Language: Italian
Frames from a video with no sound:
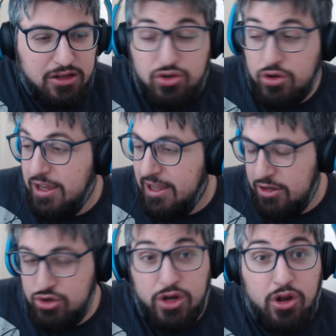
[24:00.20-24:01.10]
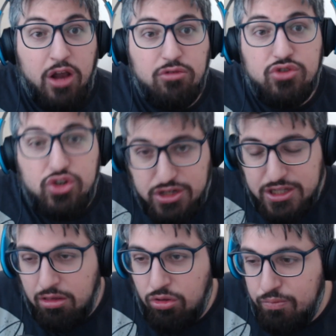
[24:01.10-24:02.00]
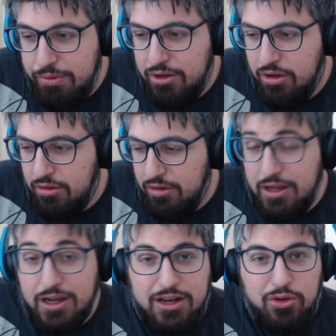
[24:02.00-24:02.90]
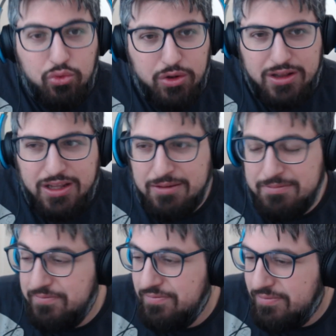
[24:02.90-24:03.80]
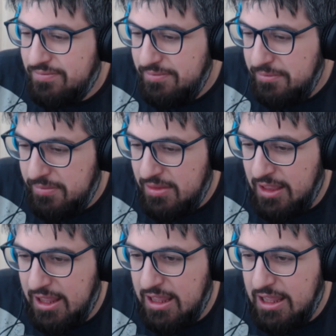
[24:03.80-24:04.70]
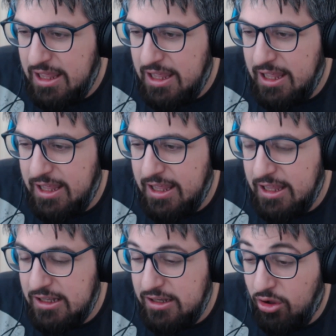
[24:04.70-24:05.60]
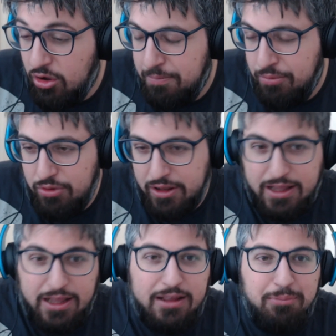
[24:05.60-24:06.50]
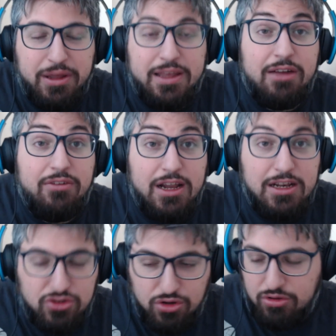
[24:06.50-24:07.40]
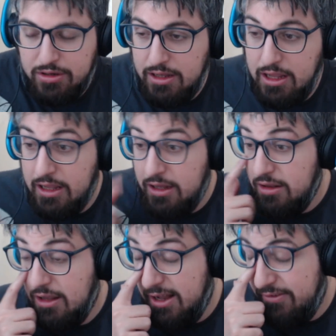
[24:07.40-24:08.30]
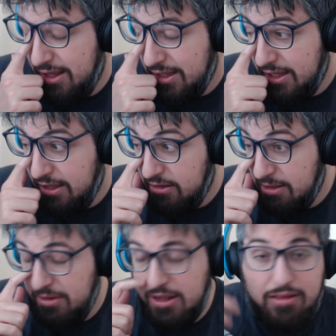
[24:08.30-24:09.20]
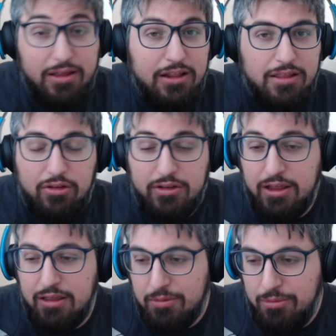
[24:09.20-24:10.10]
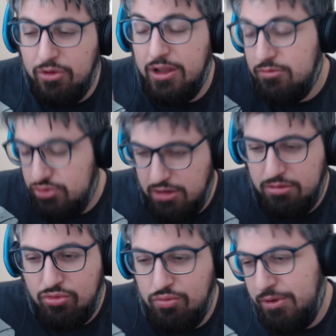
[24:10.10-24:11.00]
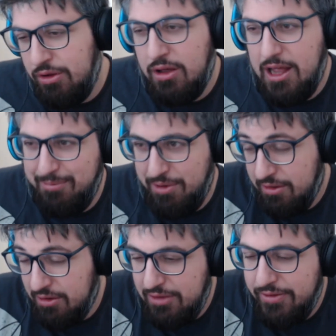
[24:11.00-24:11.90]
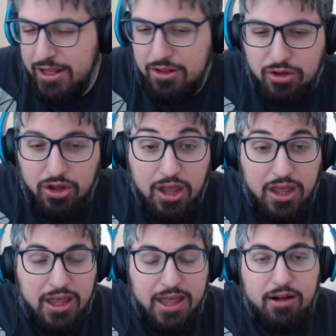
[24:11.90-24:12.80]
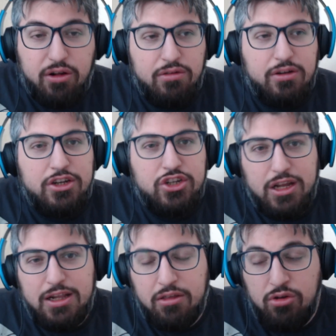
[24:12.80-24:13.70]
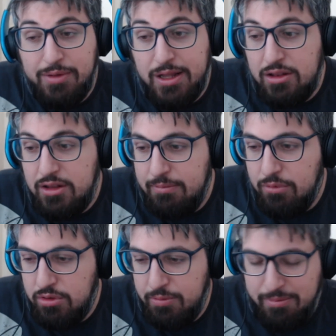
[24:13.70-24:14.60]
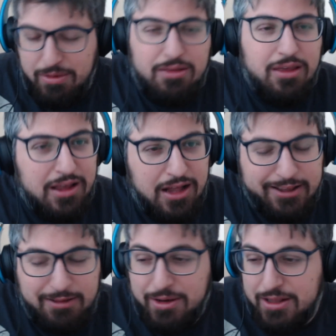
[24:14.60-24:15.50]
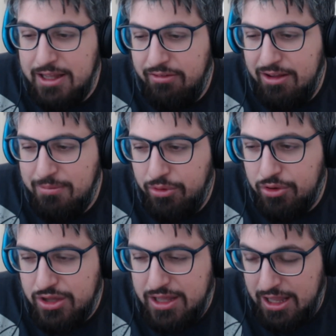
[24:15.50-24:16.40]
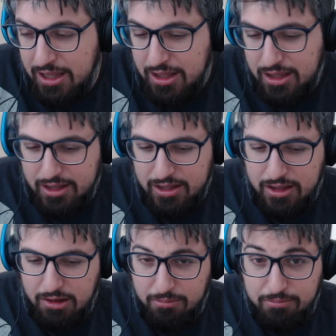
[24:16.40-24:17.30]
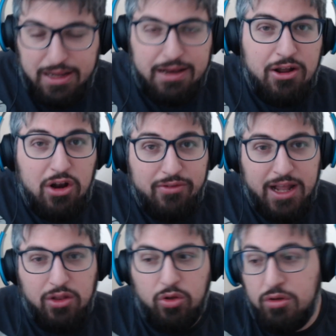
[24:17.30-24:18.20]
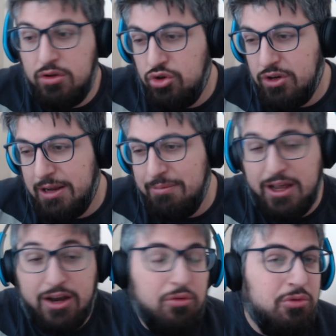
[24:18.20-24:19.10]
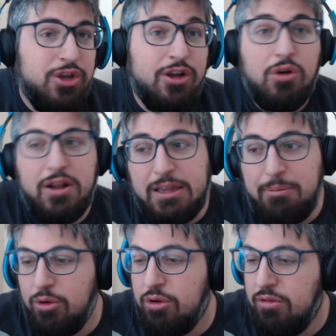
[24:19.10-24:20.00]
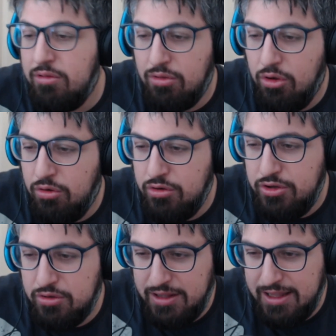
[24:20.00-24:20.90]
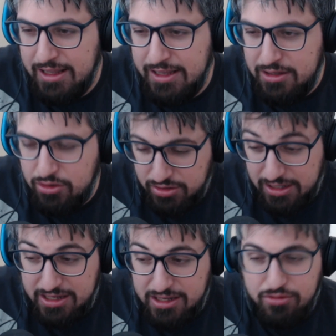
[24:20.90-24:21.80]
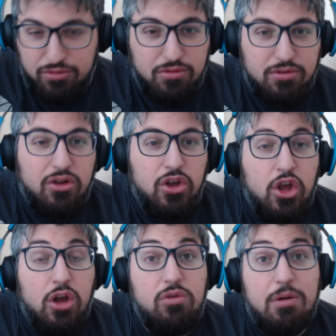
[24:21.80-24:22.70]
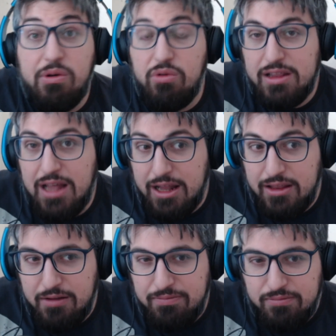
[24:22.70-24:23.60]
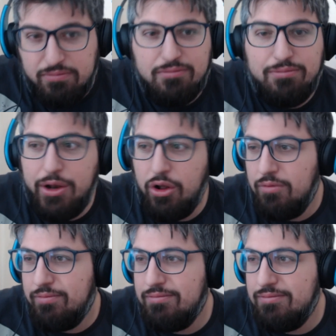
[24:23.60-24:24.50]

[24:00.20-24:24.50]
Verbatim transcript: giochi anche che escono all'uscita subito, gratuiti, eh, oppure che per chi avrà il gioco in, eh, avrà anche nel Series di Astro Boy uscirà subito appena l'evento e questa è una scelta sicuramente molto per me azzeccata perché fa in modo che non è un evento in cui sono giochi che magari non c'è ancora una data tipo Ghosts o Yotei, Yotei giusto? non abbiamo una data però